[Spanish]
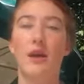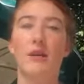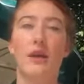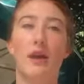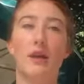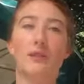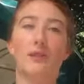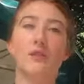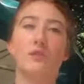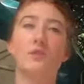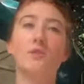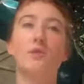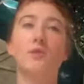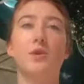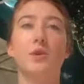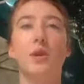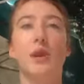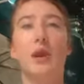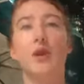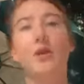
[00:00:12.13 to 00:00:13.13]
tales como
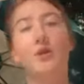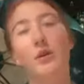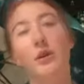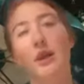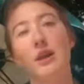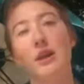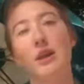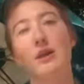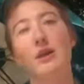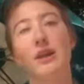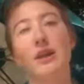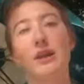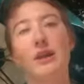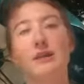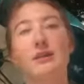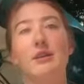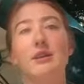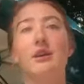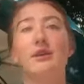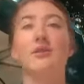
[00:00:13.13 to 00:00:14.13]
son el coli, el
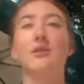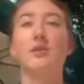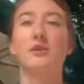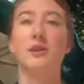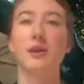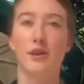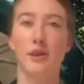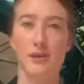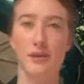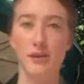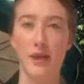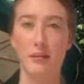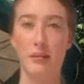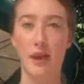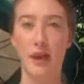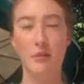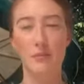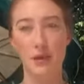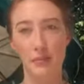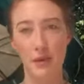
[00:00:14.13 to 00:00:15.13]
railete, 12 de
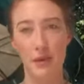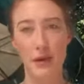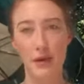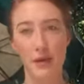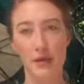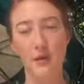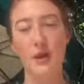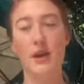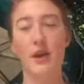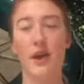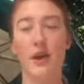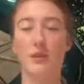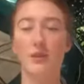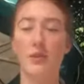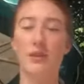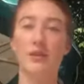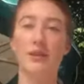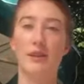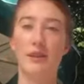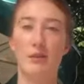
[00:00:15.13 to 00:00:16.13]
diciembre y la primavera, en
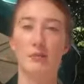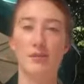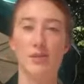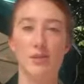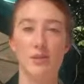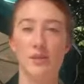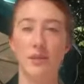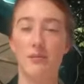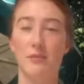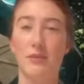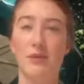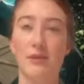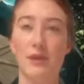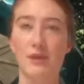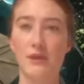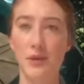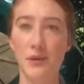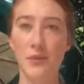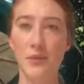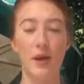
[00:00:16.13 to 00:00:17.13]
donde centramos nuestra
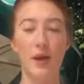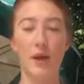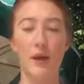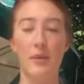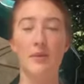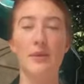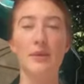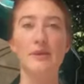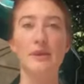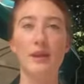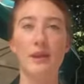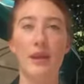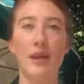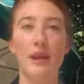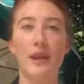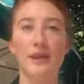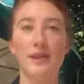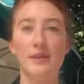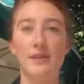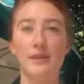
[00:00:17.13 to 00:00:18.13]
investigación. Más que
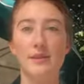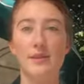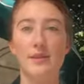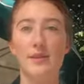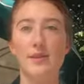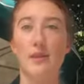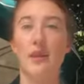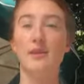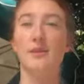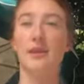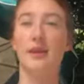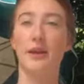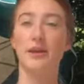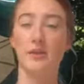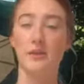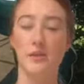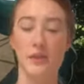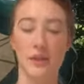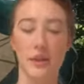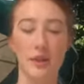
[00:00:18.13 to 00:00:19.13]
nada, estas situaciones de
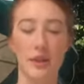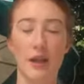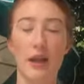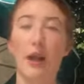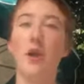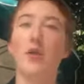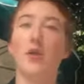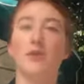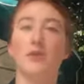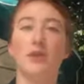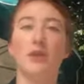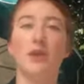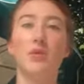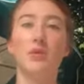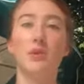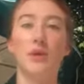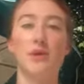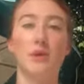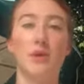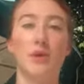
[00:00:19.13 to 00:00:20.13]
riesgo se centran en lo que son
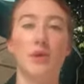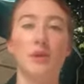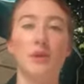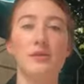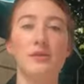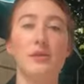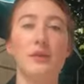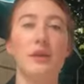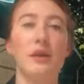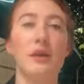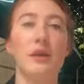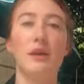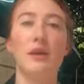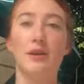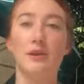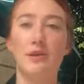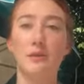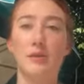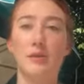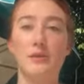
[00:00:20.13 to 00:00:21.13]
inundaciones y
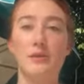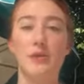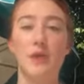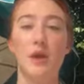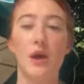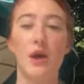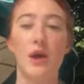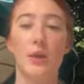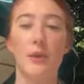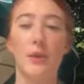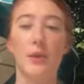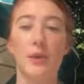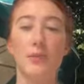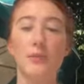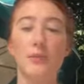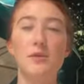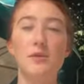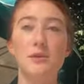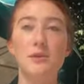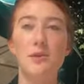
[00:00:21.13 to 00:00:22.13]
derrumbes.
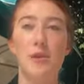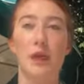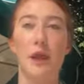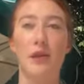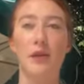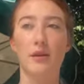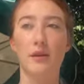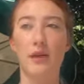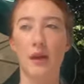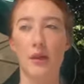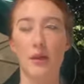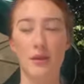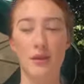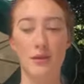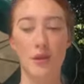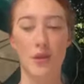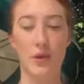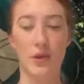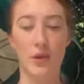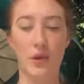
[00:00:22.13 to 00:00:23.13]
Podemos mencionar que
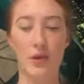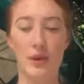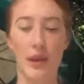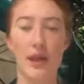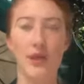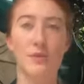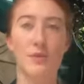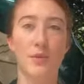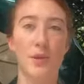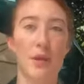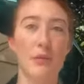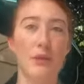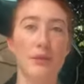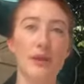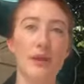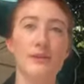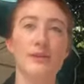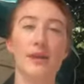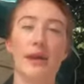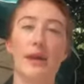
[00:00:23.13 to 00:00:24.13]
dentro de las
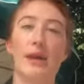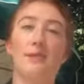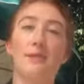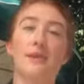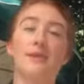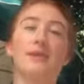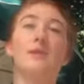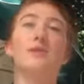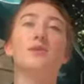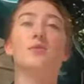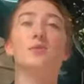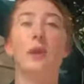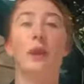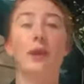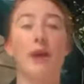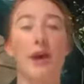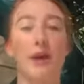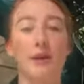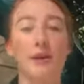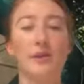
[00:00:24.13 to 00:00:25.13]
problemáticas que causa estas
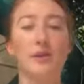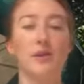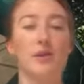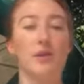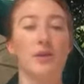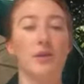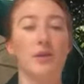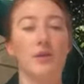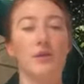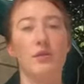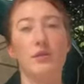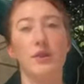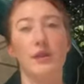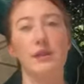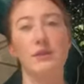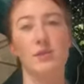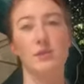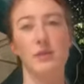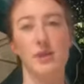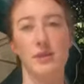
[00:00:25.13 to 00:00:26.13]
comunidades son
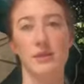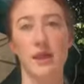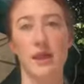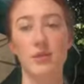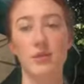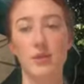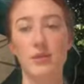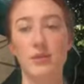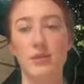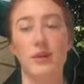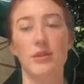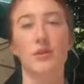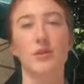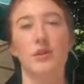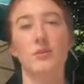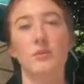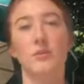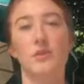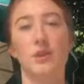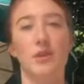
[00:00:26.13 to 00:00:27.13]
riesgos de salud,
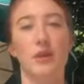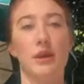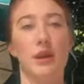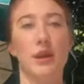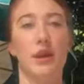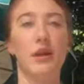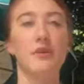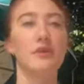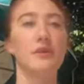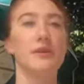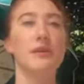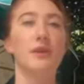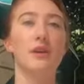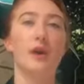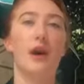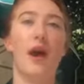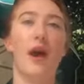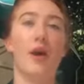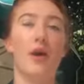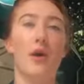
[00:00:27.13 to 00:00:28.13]
tanto como su integridad
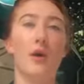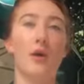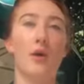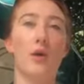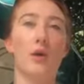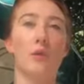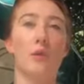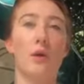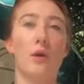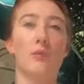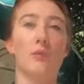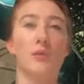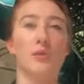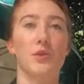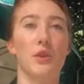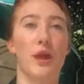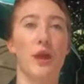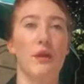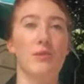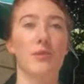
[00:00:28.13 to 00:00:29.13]
física como
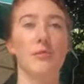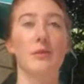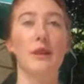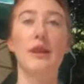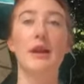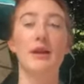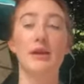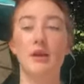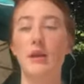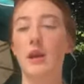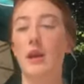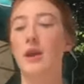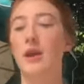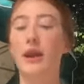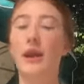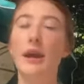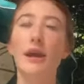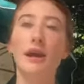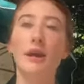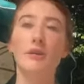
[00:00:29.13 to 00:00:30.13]
emocional y familiar,
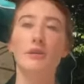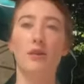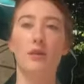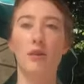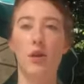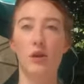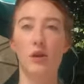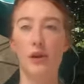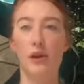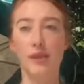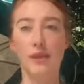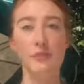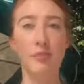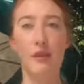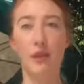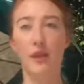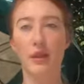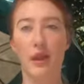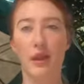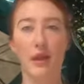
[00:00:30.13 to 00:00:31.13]
y lo que es
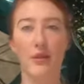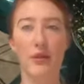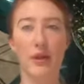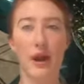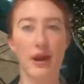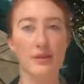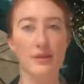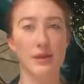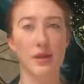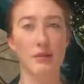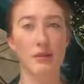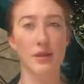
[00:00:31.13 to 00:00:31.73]
pérdida de hogares y de